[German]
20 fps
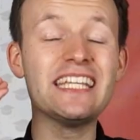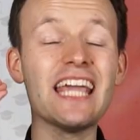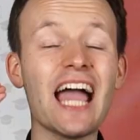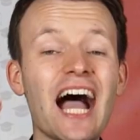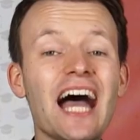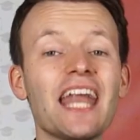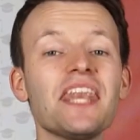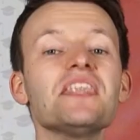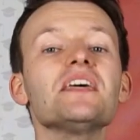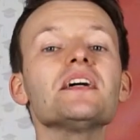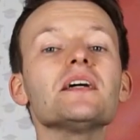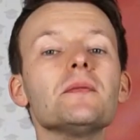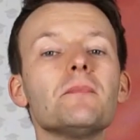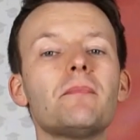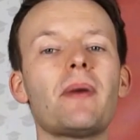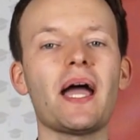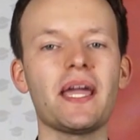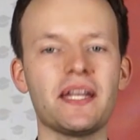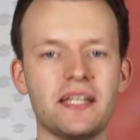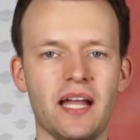Die
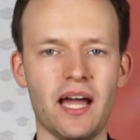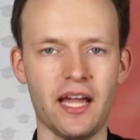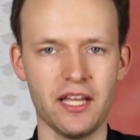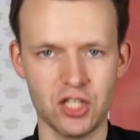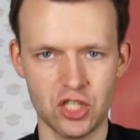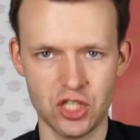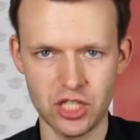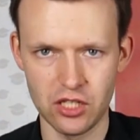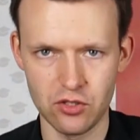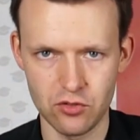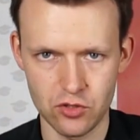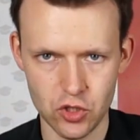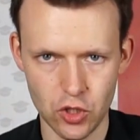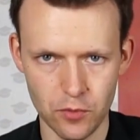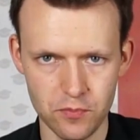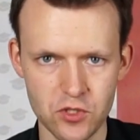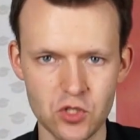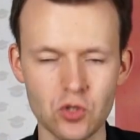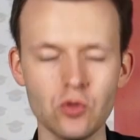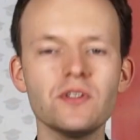anderen beiden
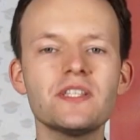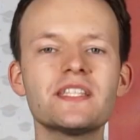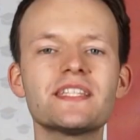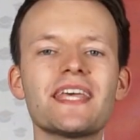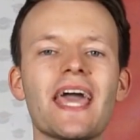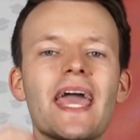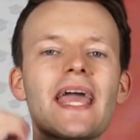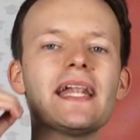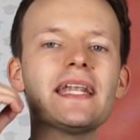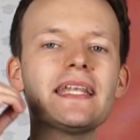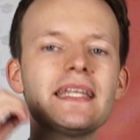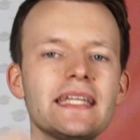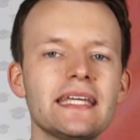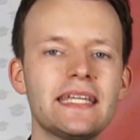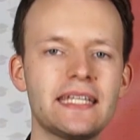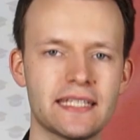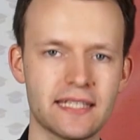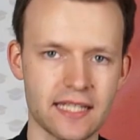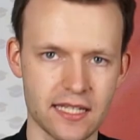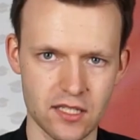Einstellungsoptionen zählen
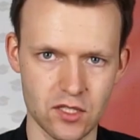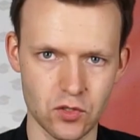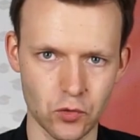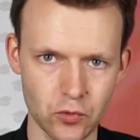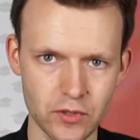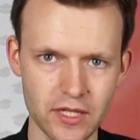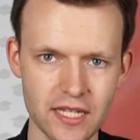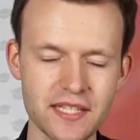nicht dazu.